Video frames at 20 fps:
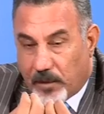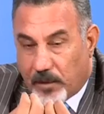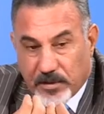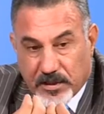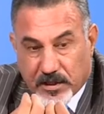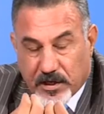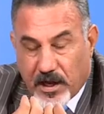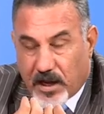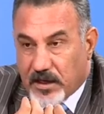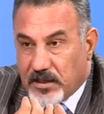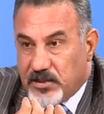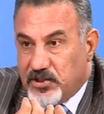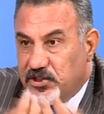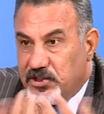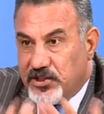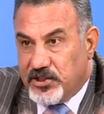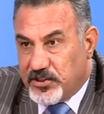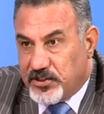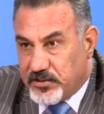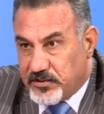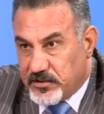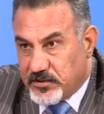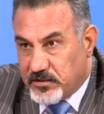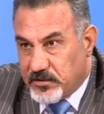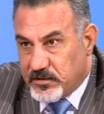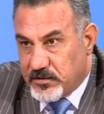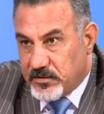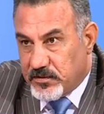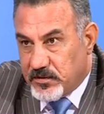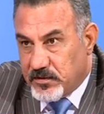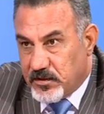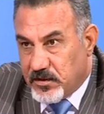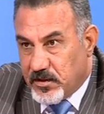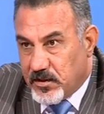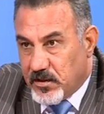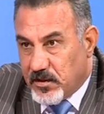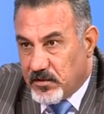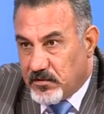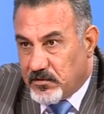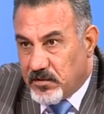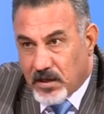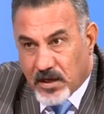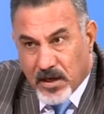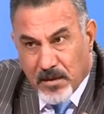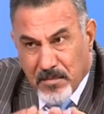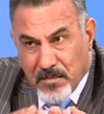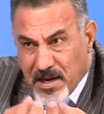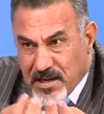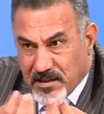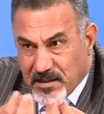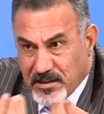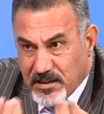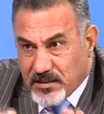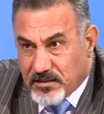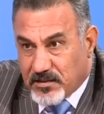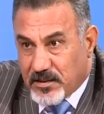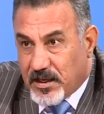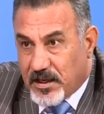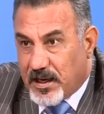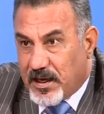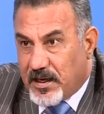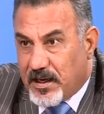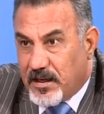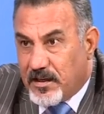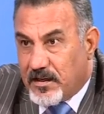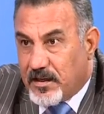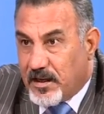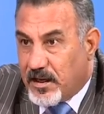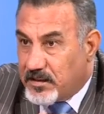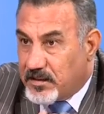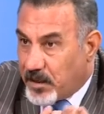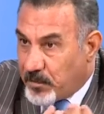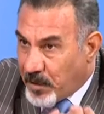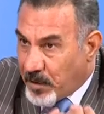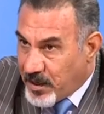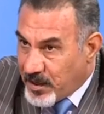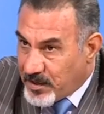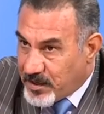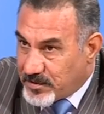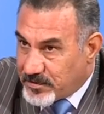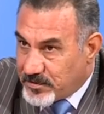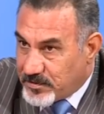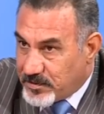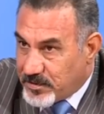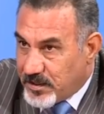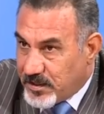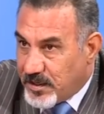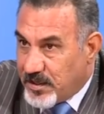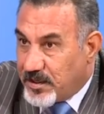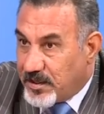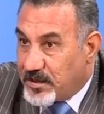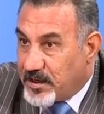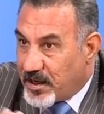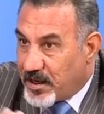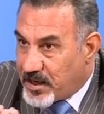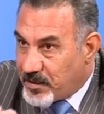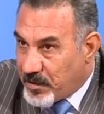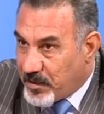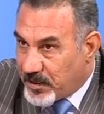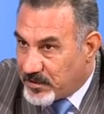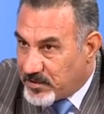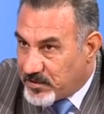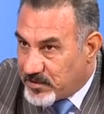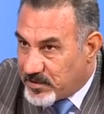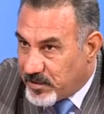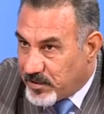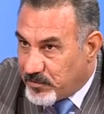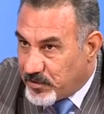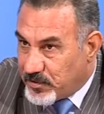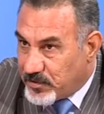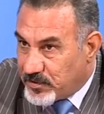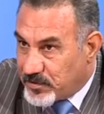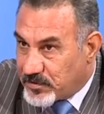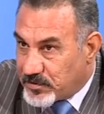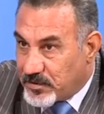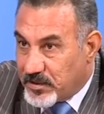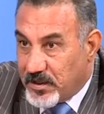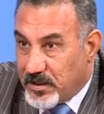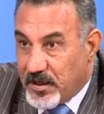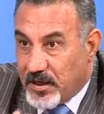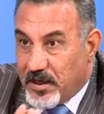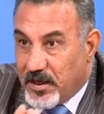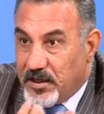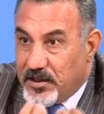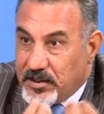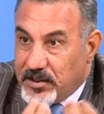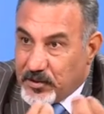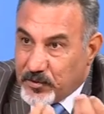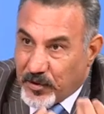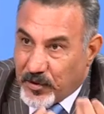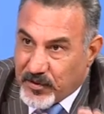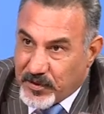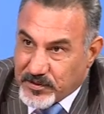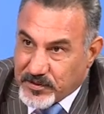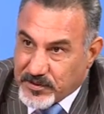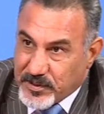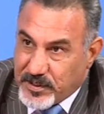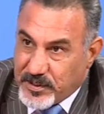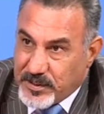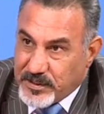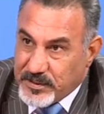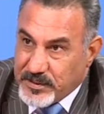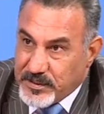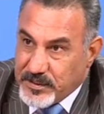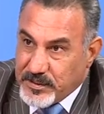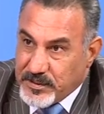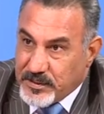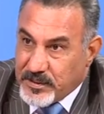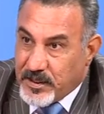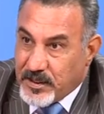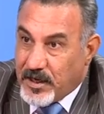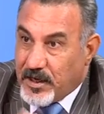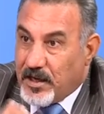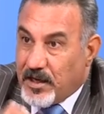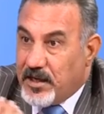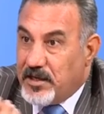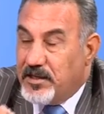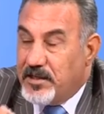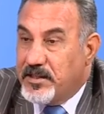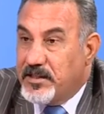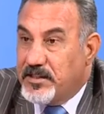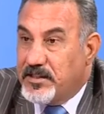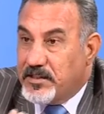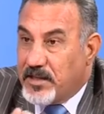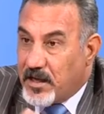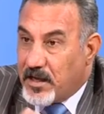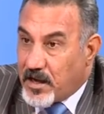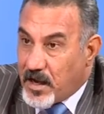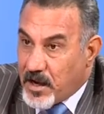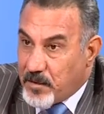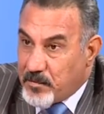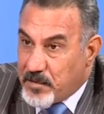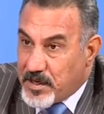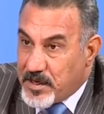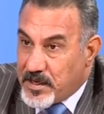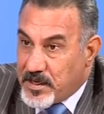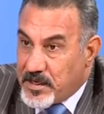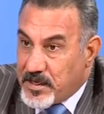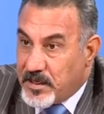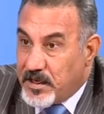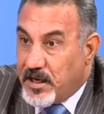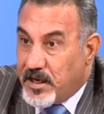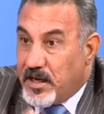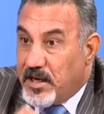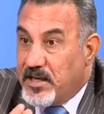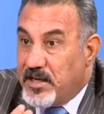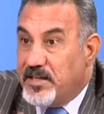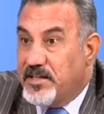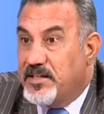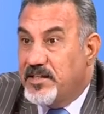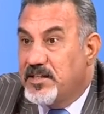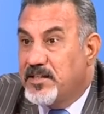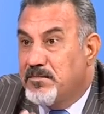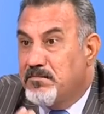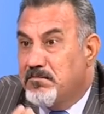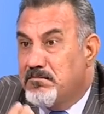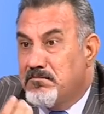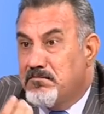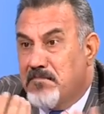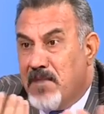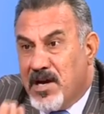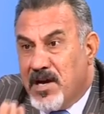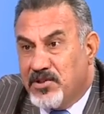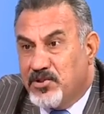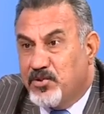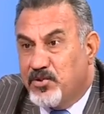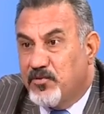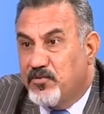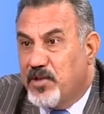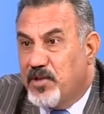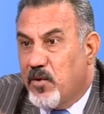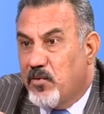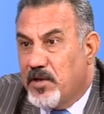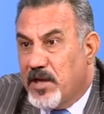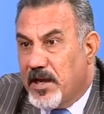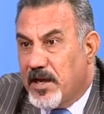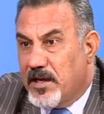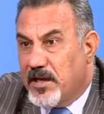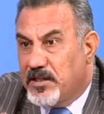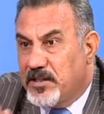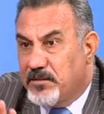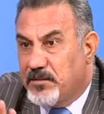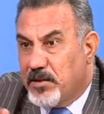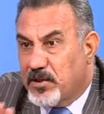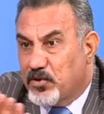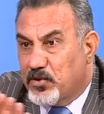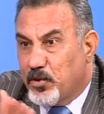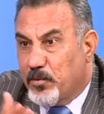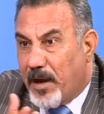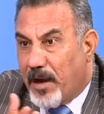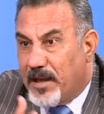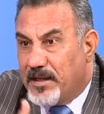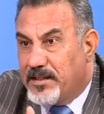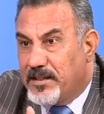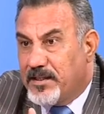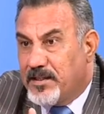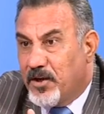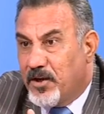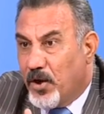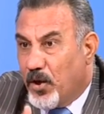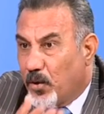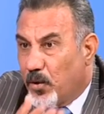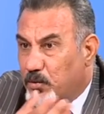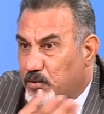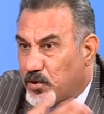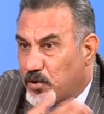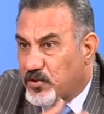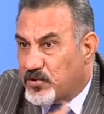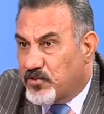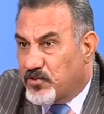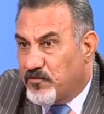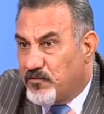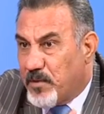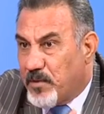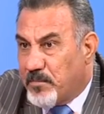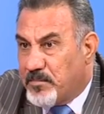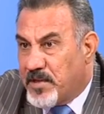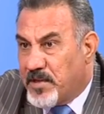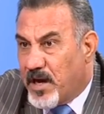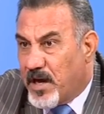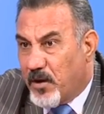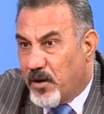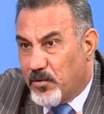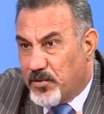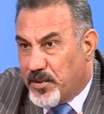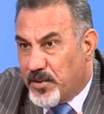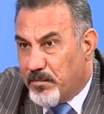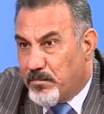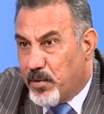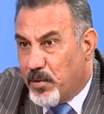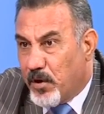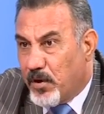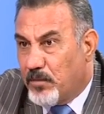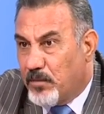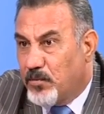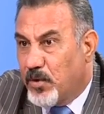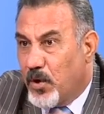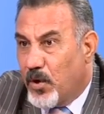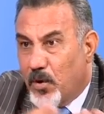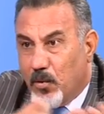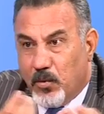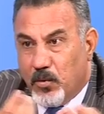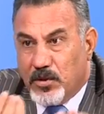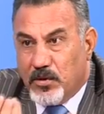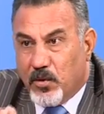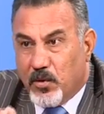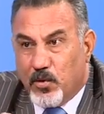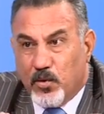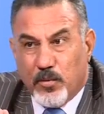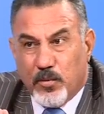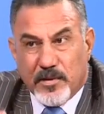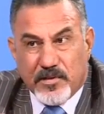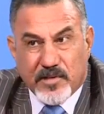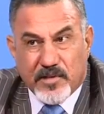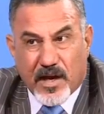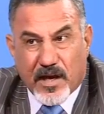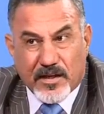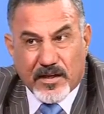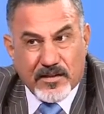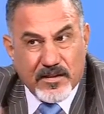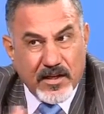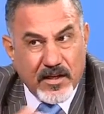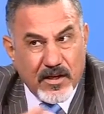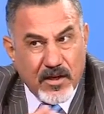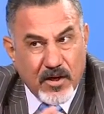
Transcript: نعم. العراقي شو يريد؟ ترى ما يريد غير خدمات كهرباء تستمر يريد, كرامة يريد وضع كرامة صحي كرامة يريد كرامة يريد ما يشوف دولة غريبة تطب عليه وتقصف بأبناء أو تذبحهم والحكومة ساكتة